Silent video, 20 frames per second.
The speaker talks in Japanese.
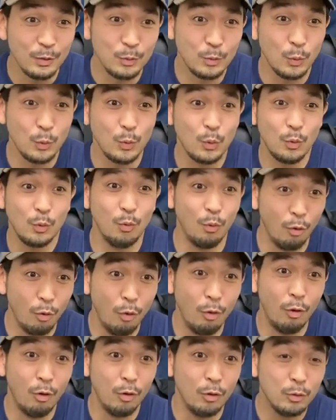ところ
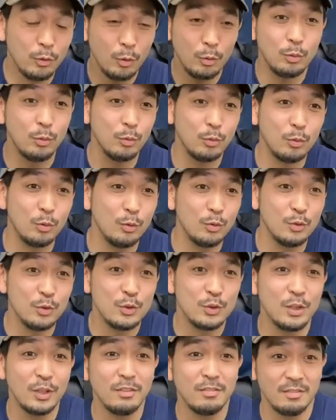をどんどん投入
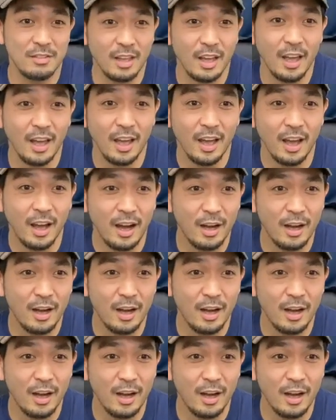してって、